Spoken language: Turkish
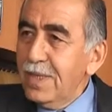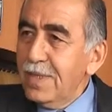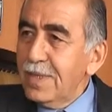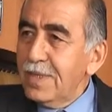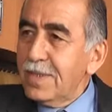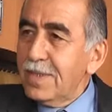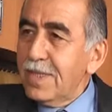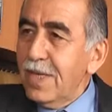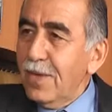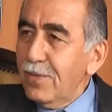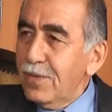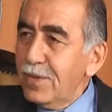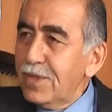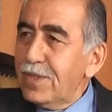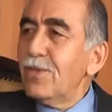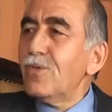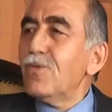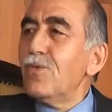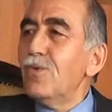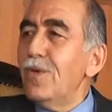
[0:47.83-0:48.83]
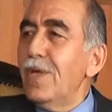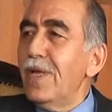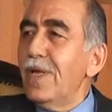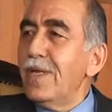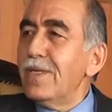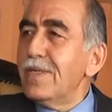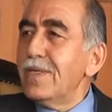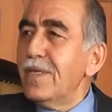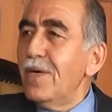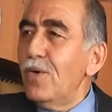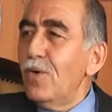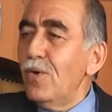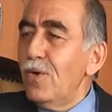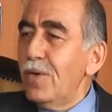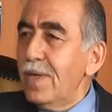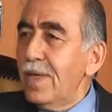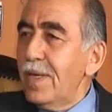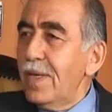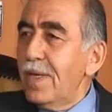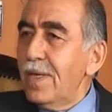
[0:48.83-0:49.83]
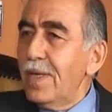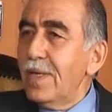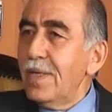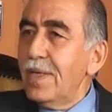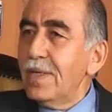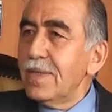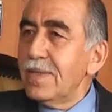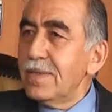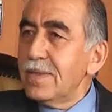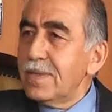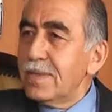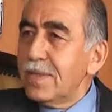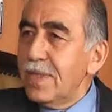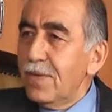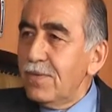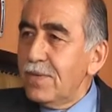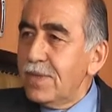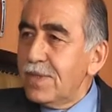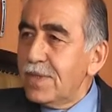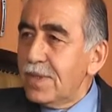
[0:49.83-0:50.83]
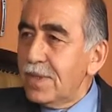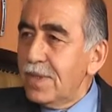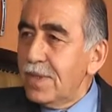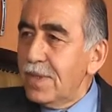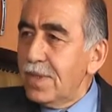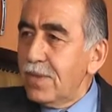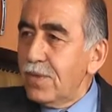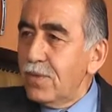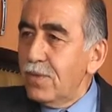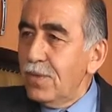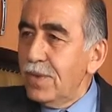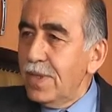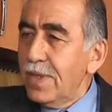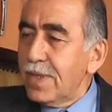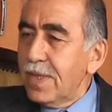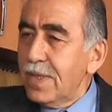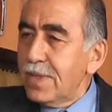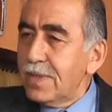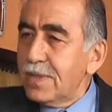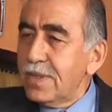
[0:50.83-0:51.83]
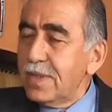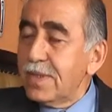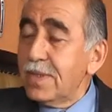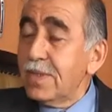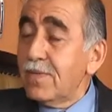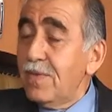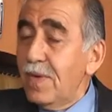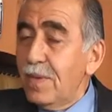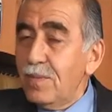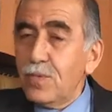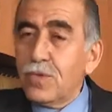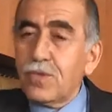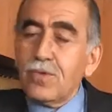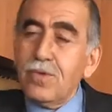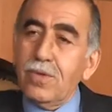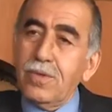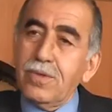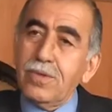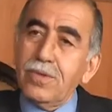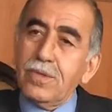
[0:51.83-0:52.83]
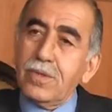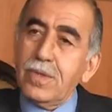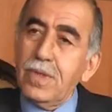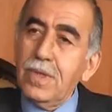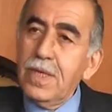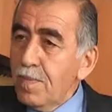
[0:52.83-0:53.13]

Sevinçli günlerinde onlarla sevinçli günler geçirdik ve mutlu olduk.